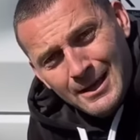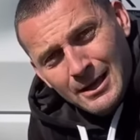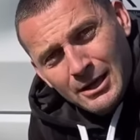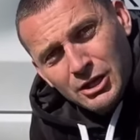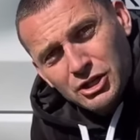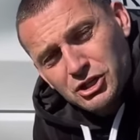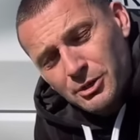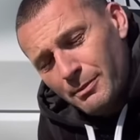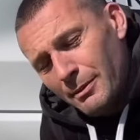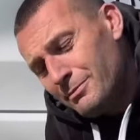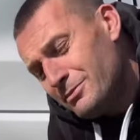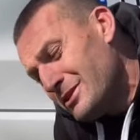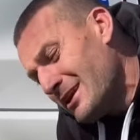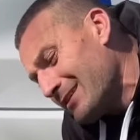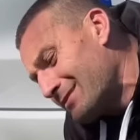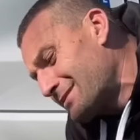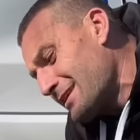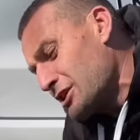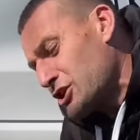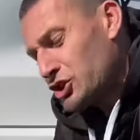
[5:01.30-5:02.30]
i żebym
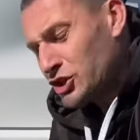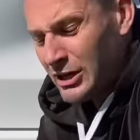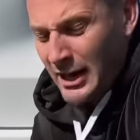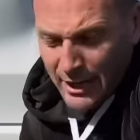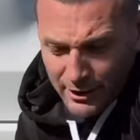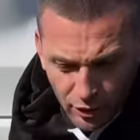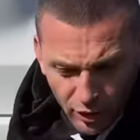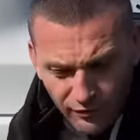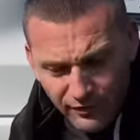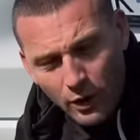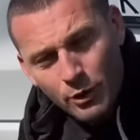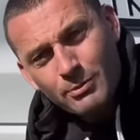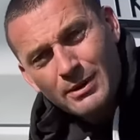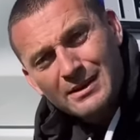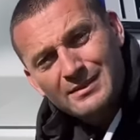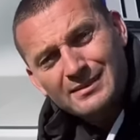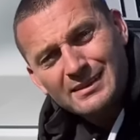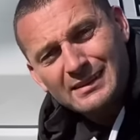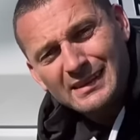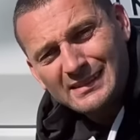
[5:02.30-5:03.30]
nie zeszkanował
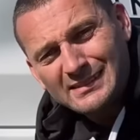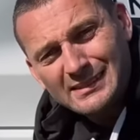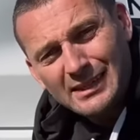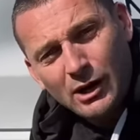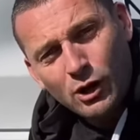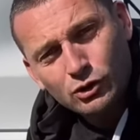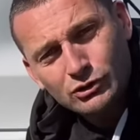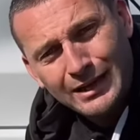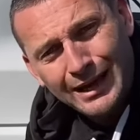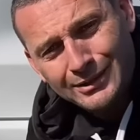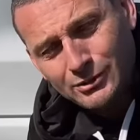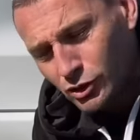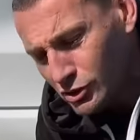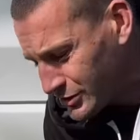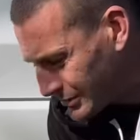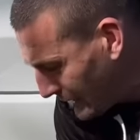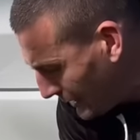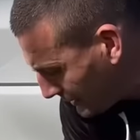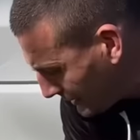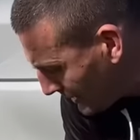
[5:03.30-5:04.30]
Mercedesa od A do
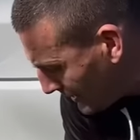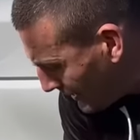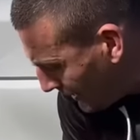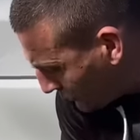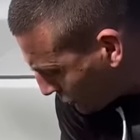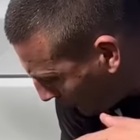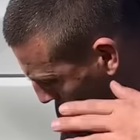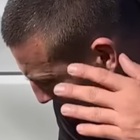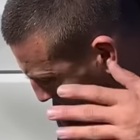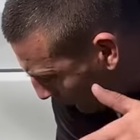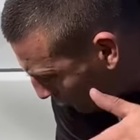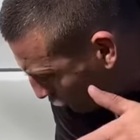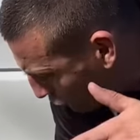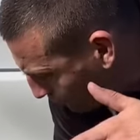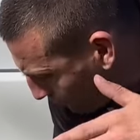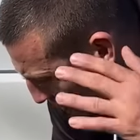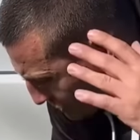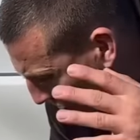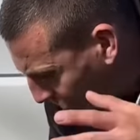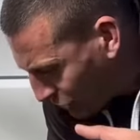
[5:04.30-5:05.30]
Z, to po prostu
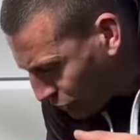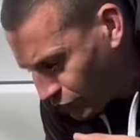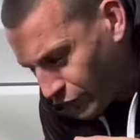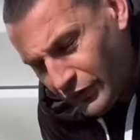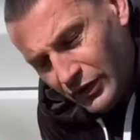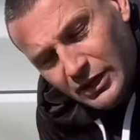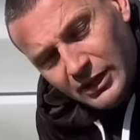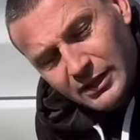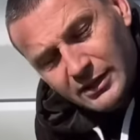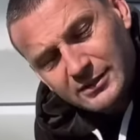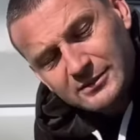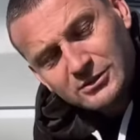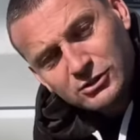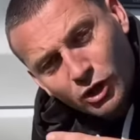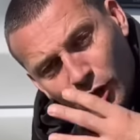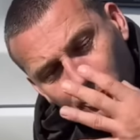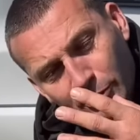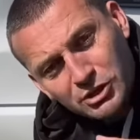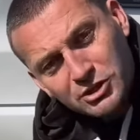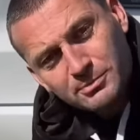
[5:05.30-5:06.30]
postanowili
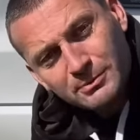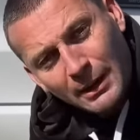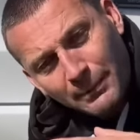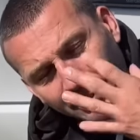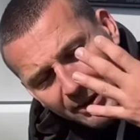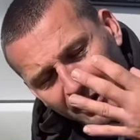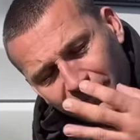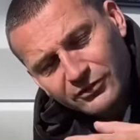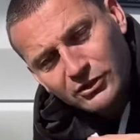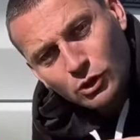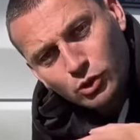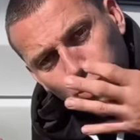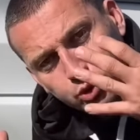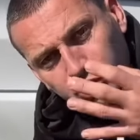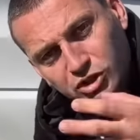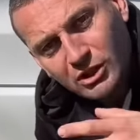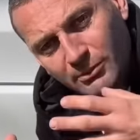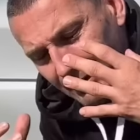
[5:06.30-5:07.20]
zrobić naprawdę duże,